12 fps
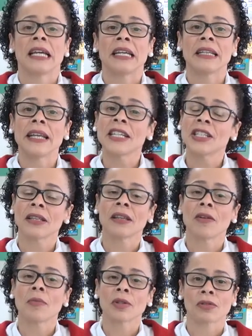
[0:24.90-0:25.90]
e desde
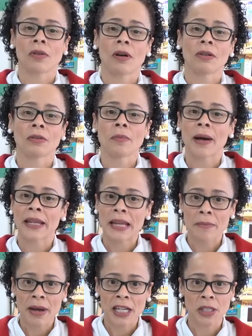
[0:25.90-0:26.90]
então, pessoal, não
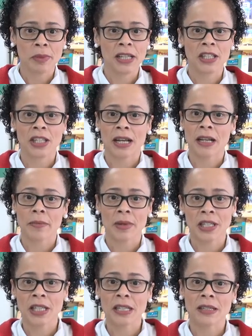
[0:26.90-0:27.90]
parei mais de me dedicar à
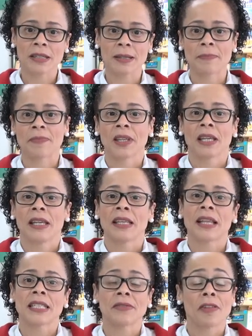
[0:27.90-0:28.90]
pesquisa. E
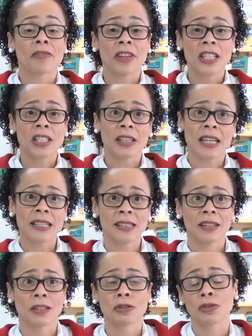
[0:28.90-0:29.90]
lá se vão 23
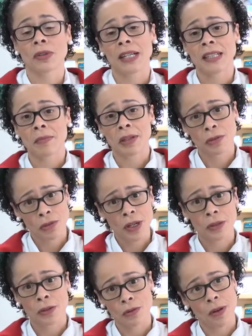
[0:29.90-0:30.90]
anos de um casamento
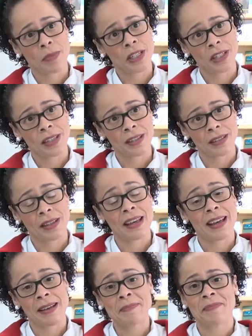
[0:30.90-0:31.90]
duradouro com a pesquisa.
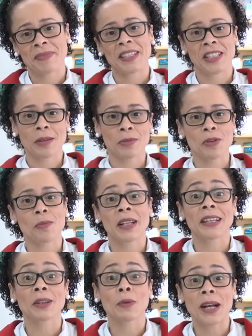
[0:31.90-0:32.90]
É, estamos
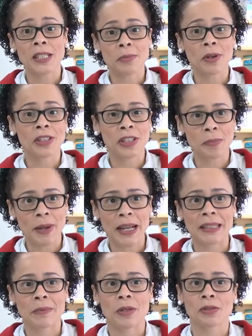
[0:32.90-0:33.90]
completando quase bodas de
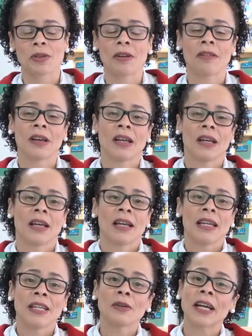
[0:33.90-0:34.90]
prata, pessoal.
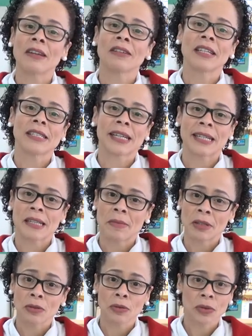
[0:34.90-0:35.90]
E eu quero que esse
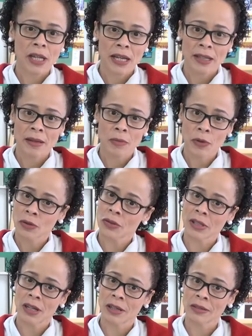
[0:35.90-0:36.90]
casamento dure ainda
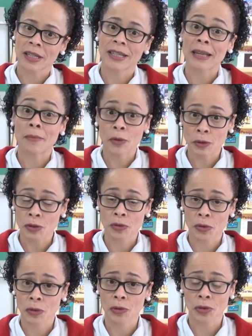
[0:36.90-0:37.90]
muitos anos e que dê muitos
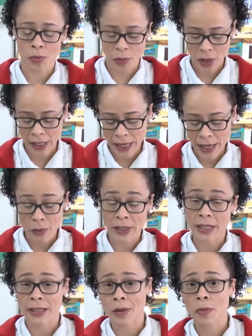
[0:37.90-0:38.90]
frutos, porque eu
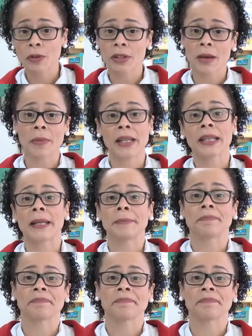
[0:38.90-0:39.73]
ainda tenho muito que aprender.